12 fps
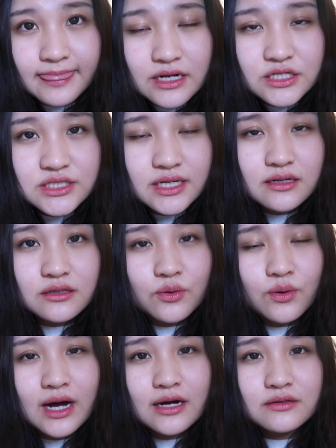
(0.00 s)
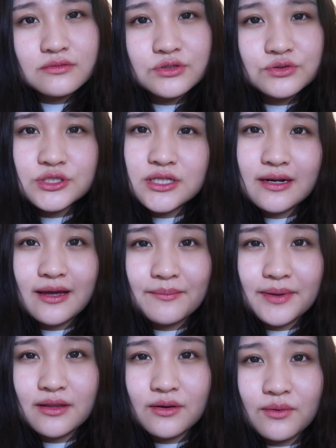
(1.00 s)
但是这个的话，就是上
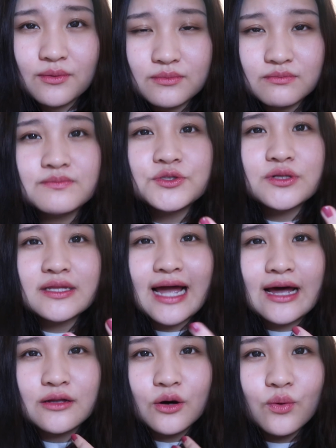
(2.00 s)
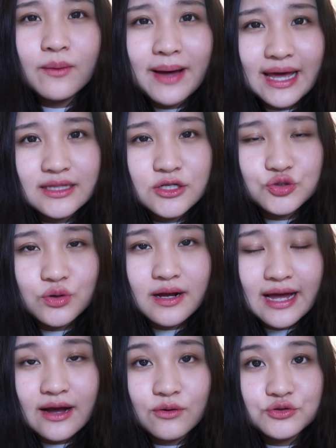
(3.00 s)
两遍话，嗯，就能达到我满意的
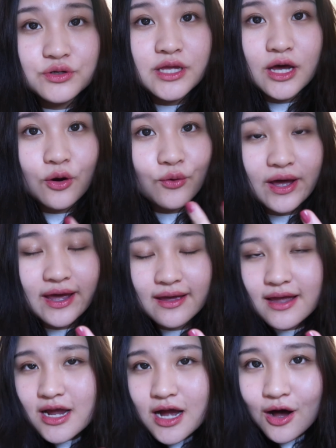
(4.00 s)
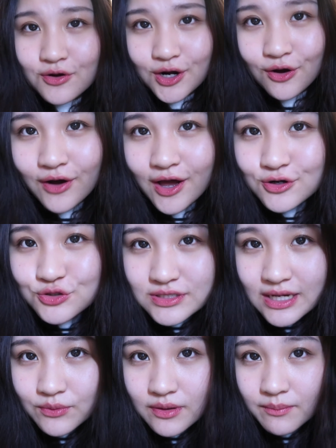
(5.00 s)
妆感，我觉得也 OK 哦。然后还要说
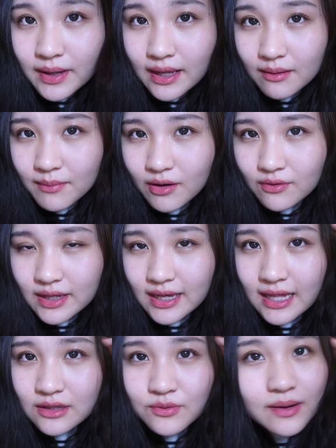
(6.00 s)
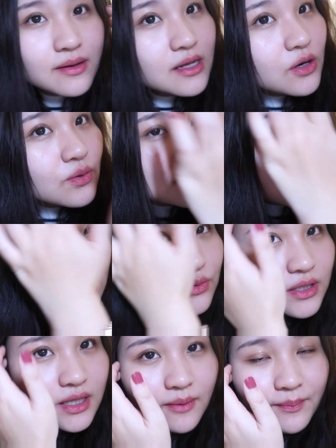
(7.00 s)
一下我的眉毛，可以看出来，我今天
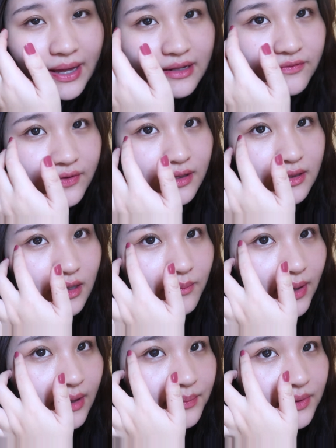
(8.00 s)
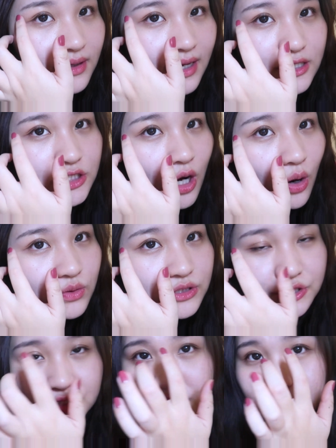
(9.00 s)
用的那个 Benefit 的那个眉笔，看超
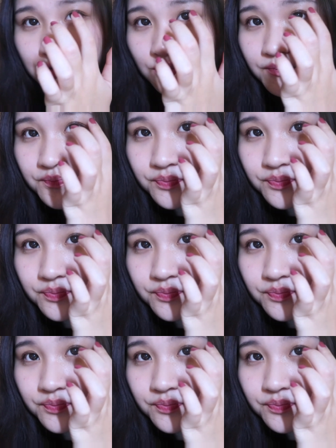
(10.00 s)
级持久，